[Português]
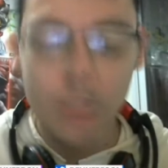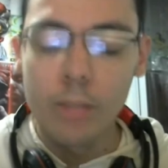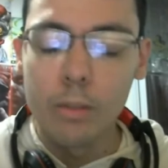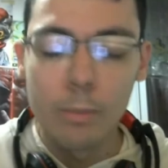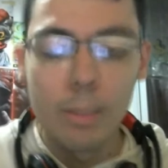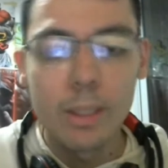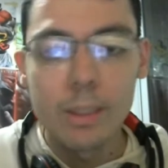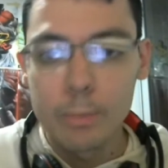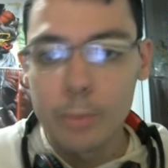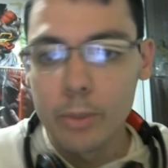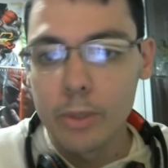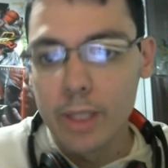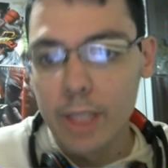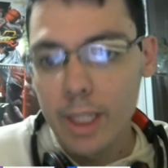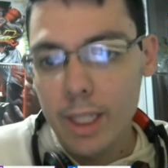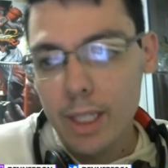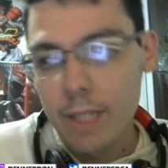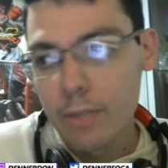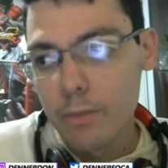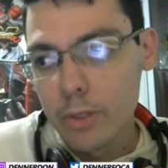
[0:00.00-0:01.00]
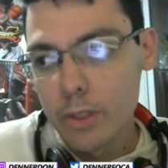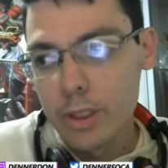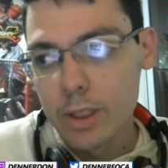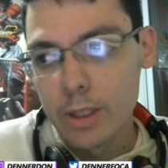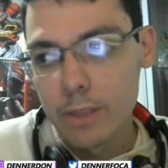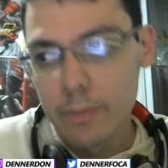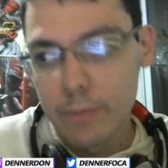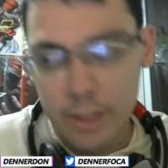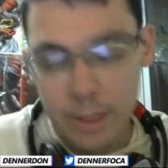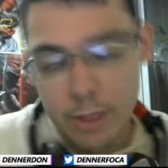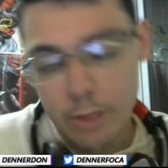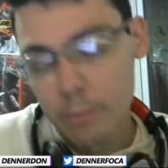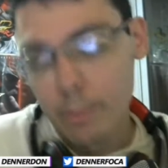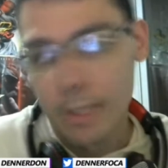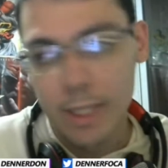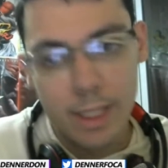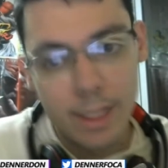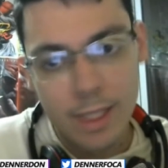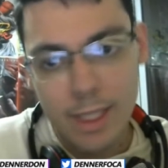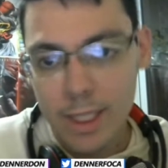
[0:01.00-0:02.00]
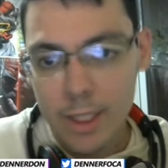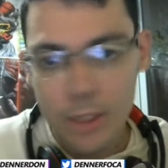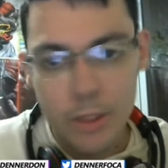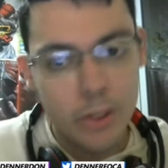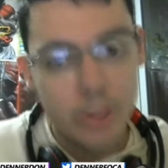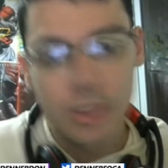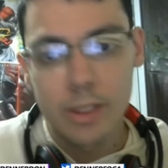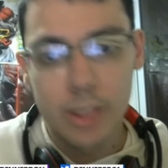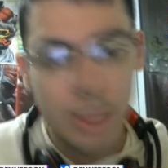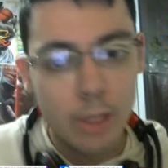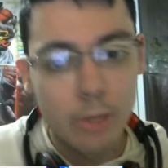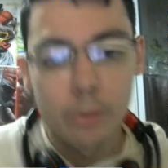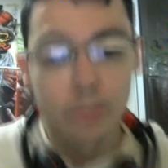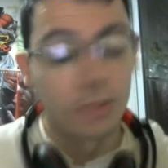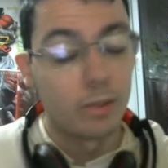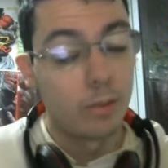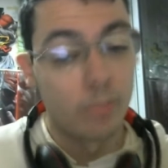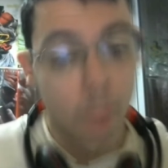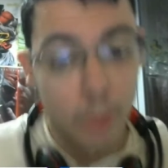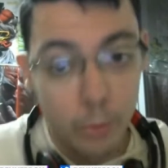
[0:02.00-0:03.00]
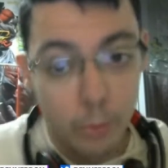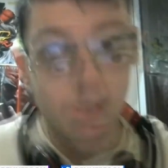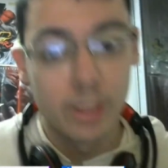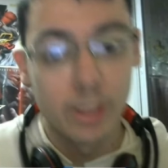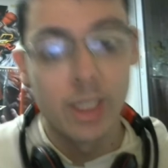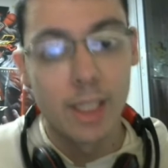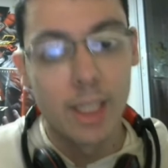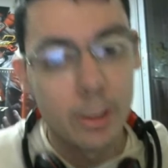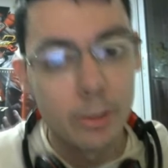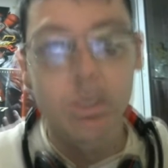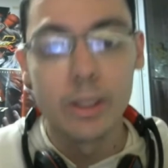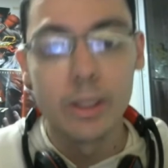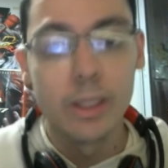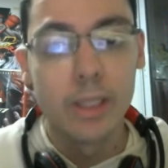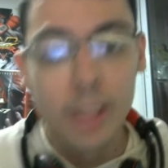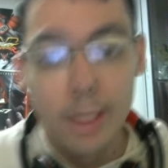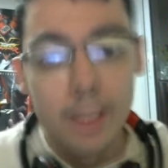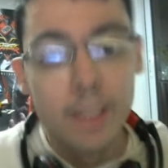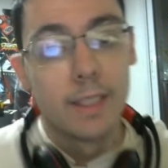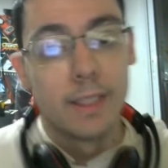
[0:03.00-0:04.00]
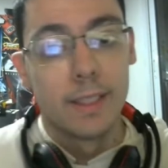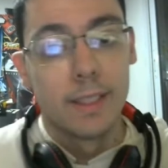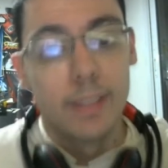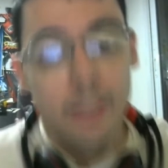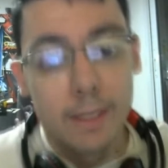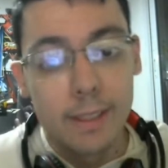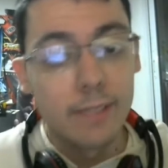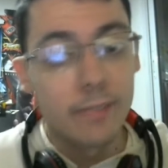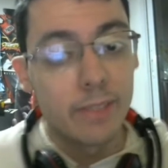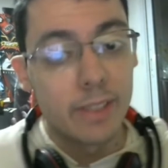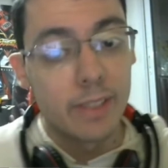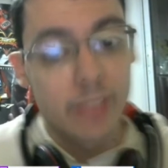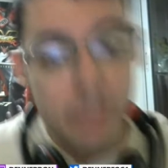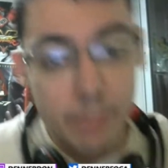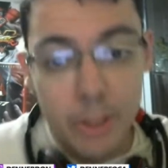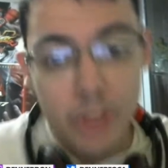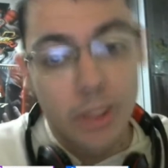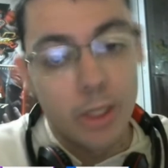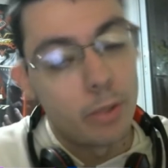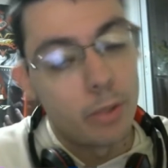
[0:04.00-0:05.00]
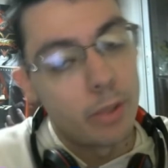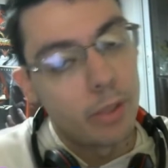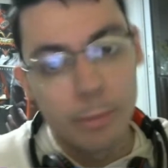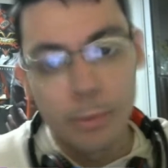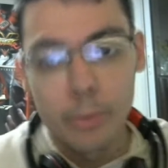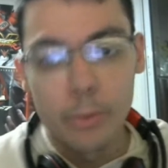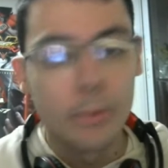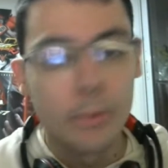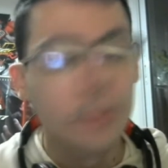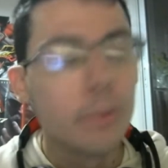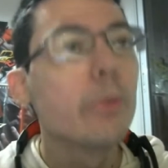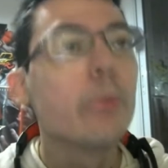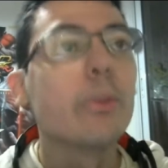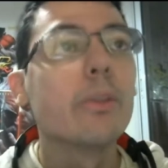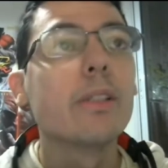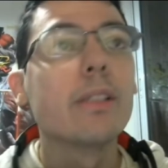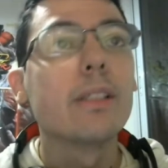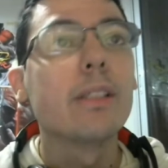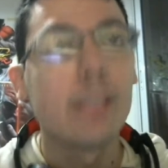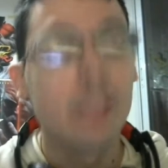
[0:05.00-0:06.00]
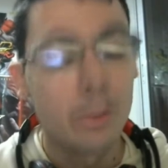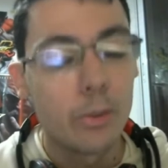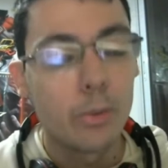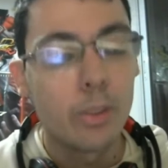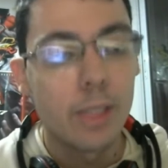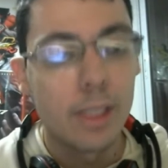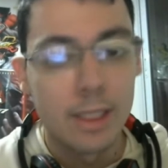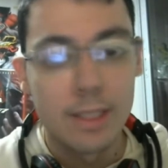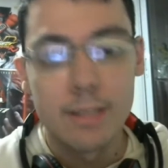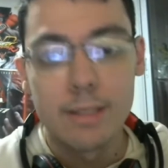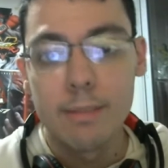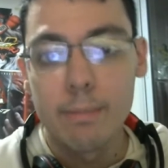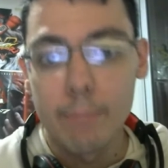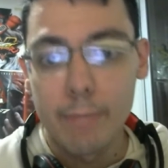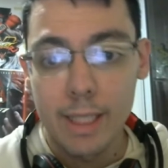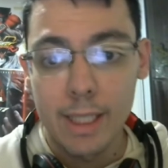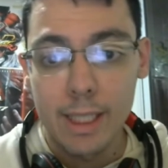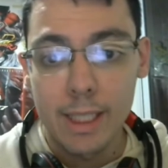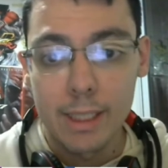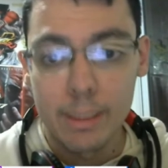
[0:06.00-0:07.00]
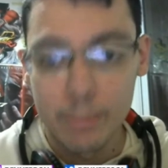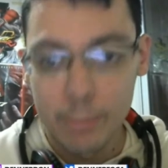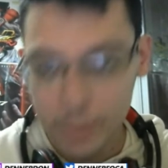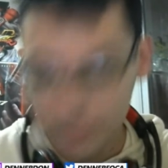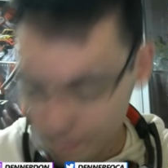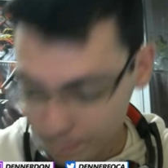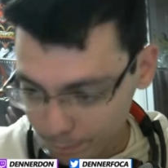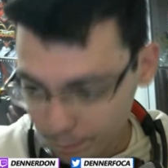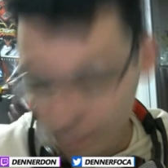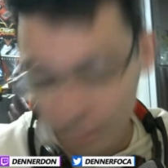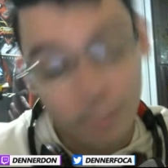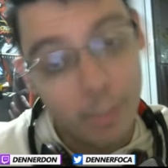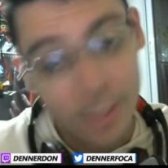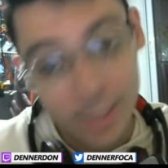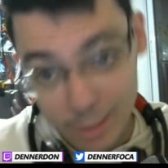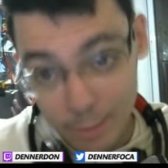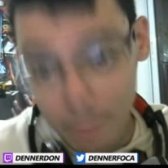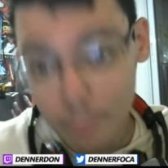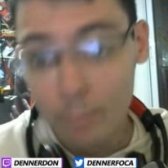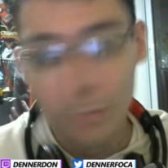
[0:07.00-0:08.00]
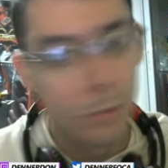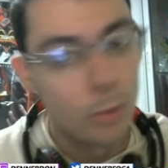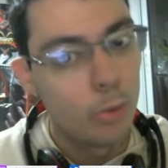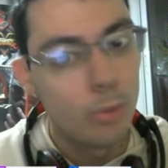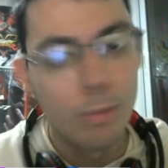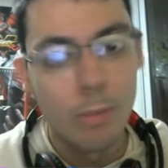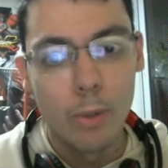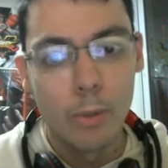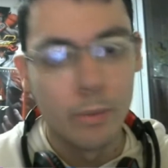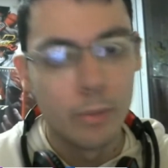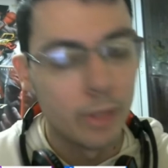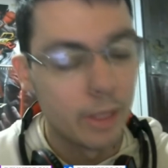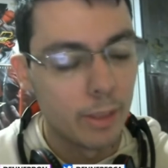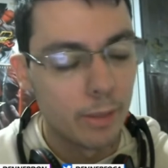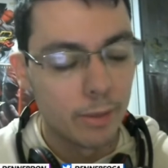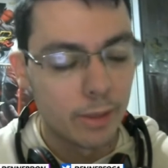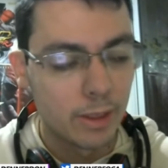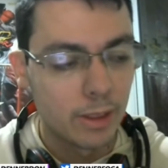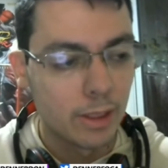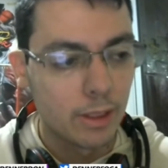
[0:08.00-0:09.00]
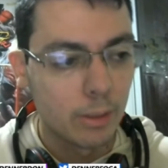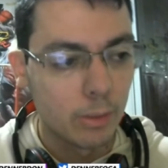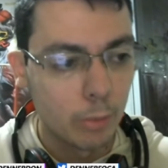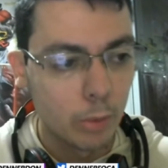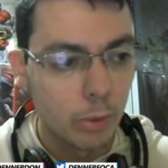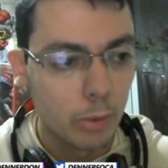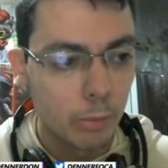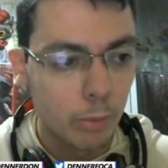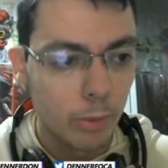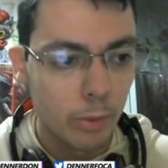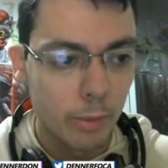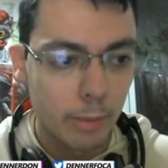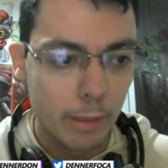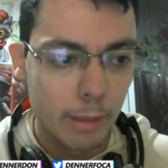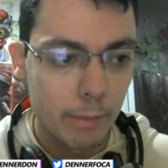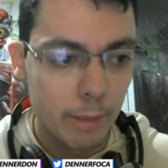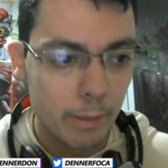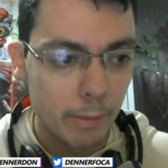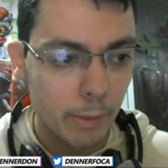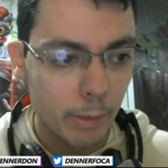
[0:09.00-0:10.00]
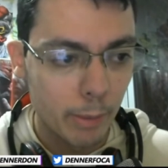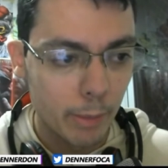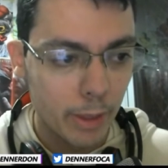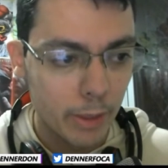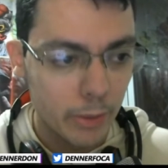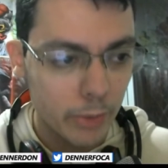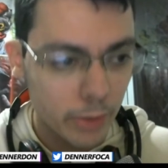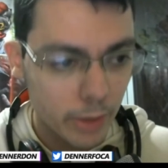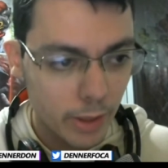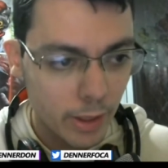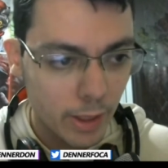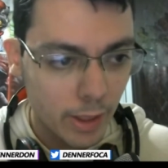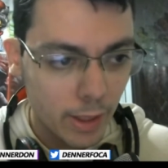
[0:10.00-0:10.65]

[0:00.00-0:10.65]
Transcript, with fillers: mas pro Tekken você fazendo backdash e tal e tomando cuidado e você tem que ficar se mexendo o tempo todo isso cansa pra caramba mas é muito bom é uma sensação muito boa para mim pelo menos